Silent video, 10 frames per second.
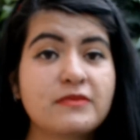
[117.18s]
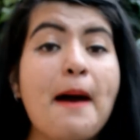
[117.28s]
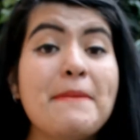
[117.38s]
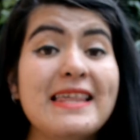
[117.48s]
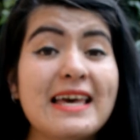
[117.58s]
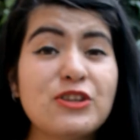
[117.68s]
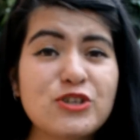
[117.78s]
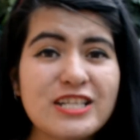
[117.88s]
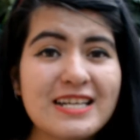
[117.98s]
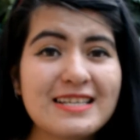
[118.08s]
A
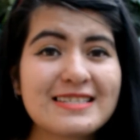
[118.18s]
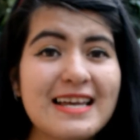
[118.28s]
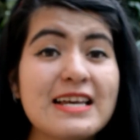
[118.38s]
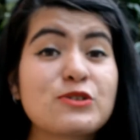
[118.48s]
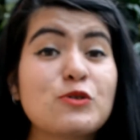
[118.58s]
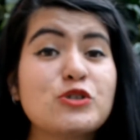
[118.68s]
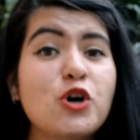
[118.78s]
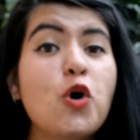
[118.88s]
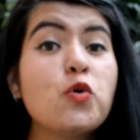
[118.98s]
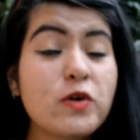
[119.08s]
medianoche se
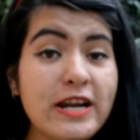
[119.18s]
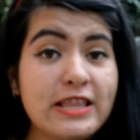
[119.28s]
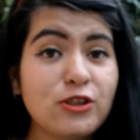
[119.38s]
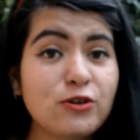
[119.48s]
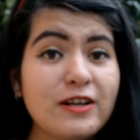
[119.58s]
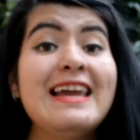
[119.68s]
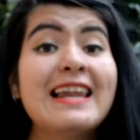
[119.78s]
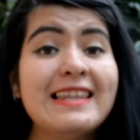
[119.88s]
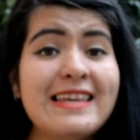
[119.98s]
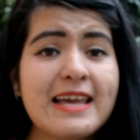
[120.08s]
escuchó un grito y
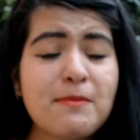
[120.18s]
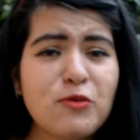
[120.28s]
la niña,